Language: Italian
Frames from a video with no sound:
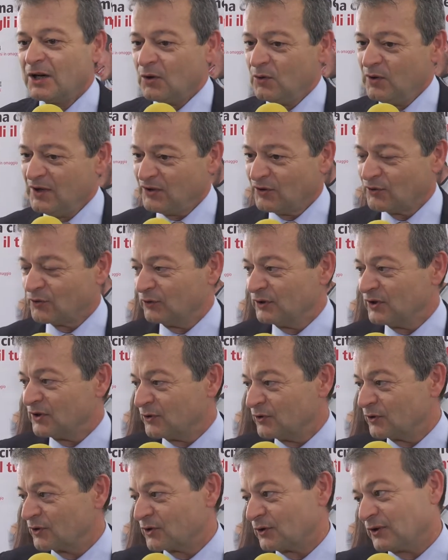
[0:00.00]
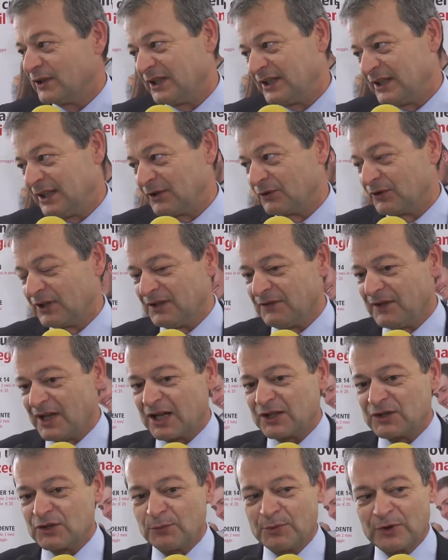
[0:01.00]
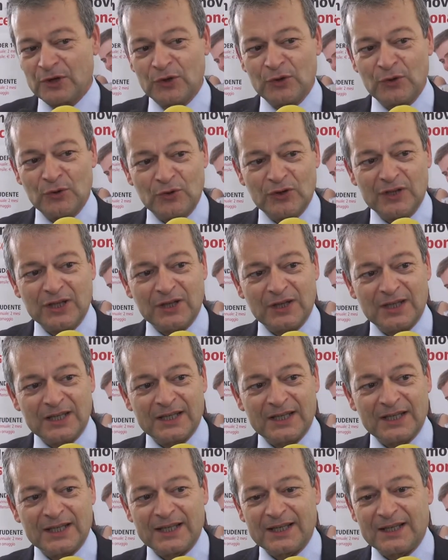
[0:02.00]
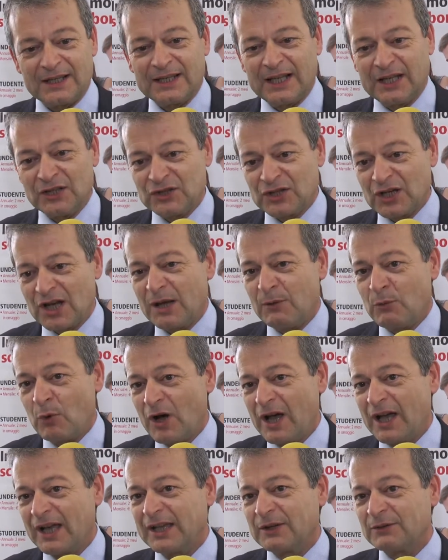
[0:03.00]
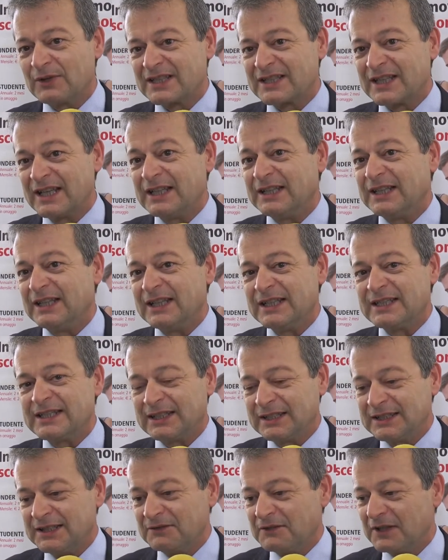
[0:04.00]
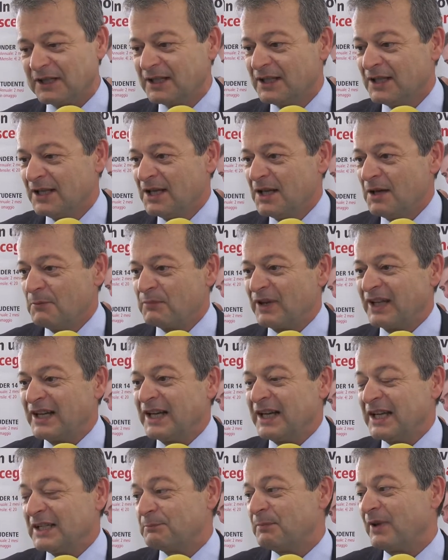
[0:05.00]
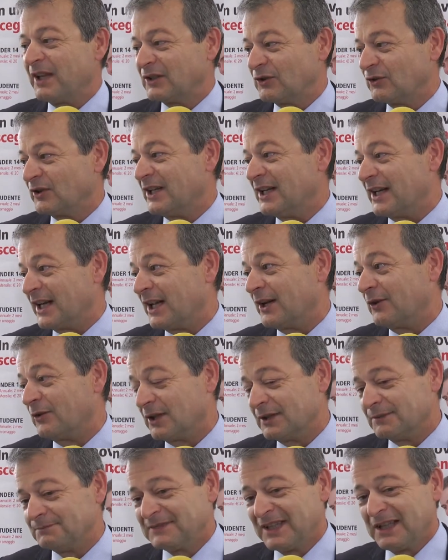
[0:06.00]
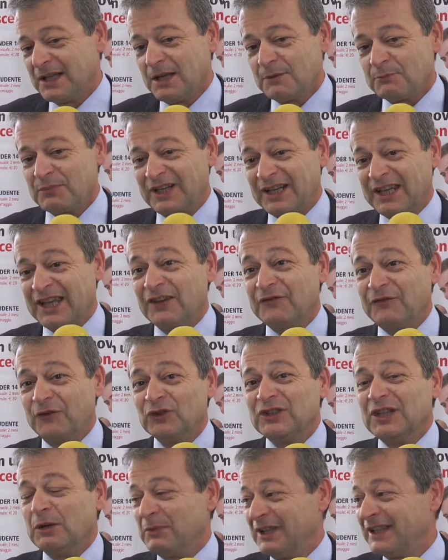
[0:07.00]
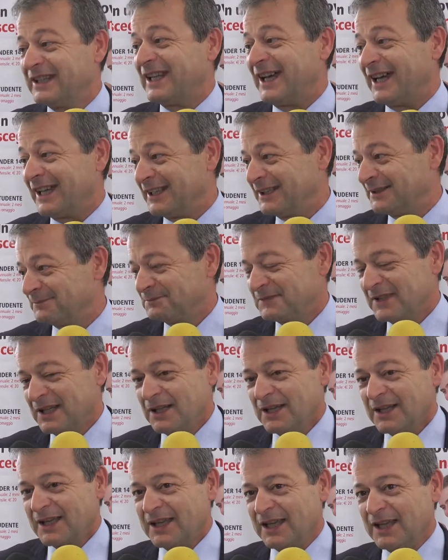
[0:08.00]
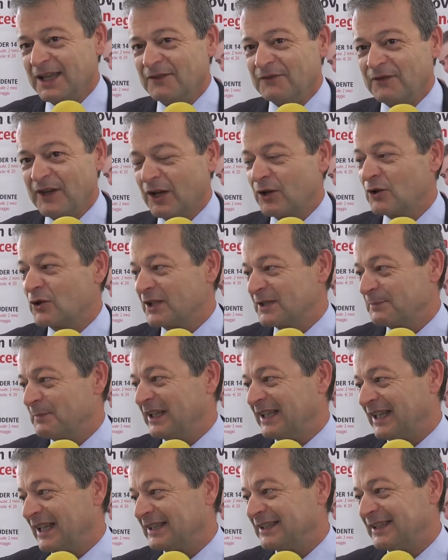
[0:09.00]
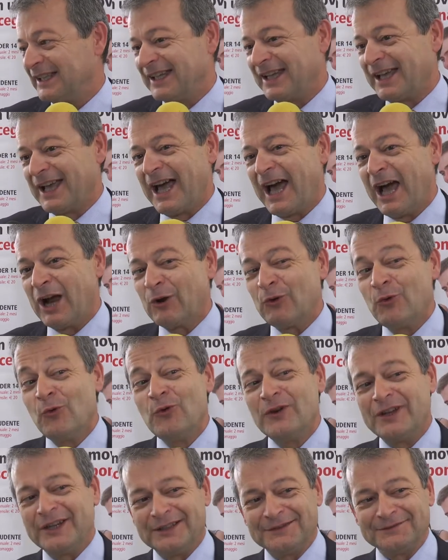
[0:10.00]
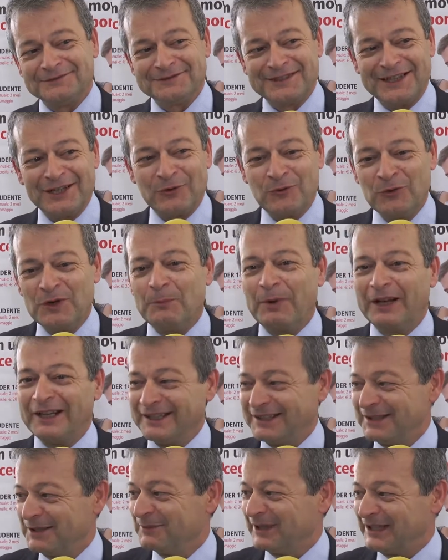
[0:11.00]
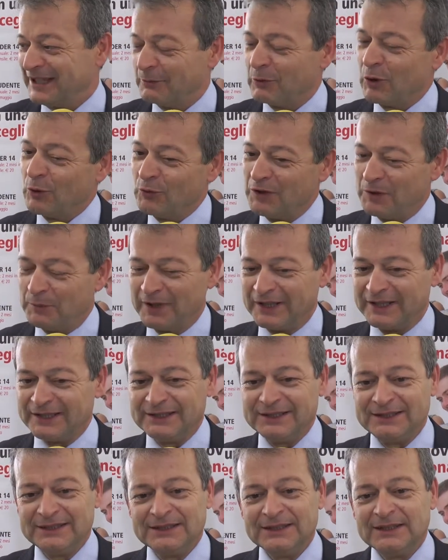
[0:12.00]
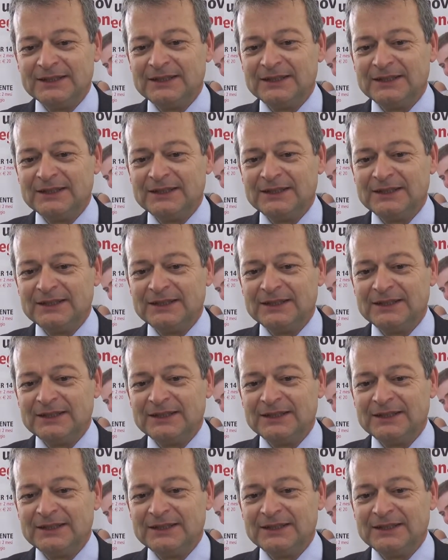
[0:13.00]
Questo sul discorso dei titoli di viaggio, però noi eh, lanciamo anche una serie di iniziative per il rispetto delle regole, perché è fondamentale che vengano rispettate alcuni, alcuni paletti, mettiamo alcuni paletti.